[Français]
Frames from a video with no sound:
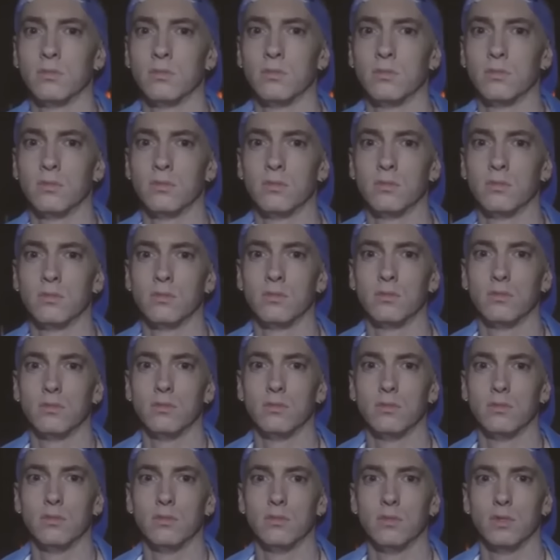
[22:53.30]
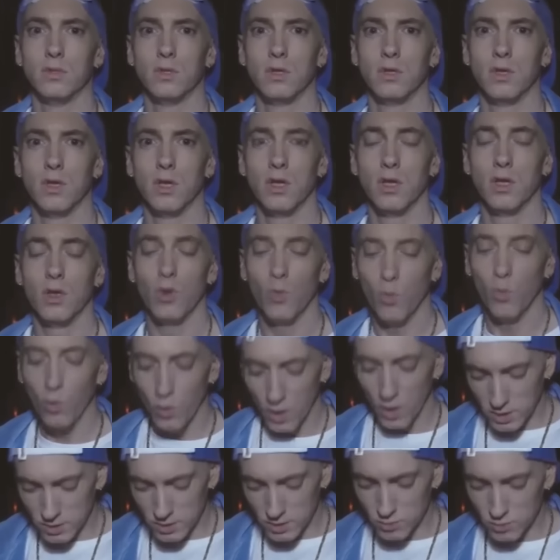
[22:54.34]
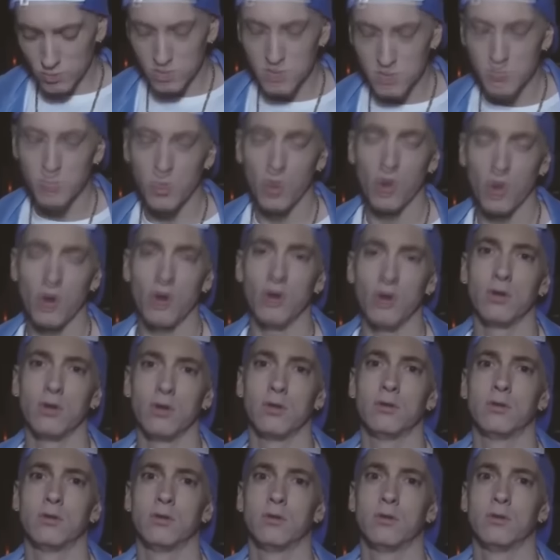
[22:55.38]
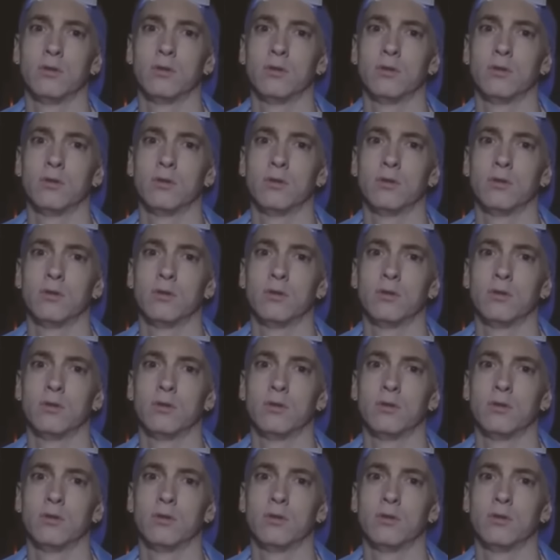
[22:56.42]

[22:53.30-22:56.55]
travers tout cela, il est resté lui-même sans compromis,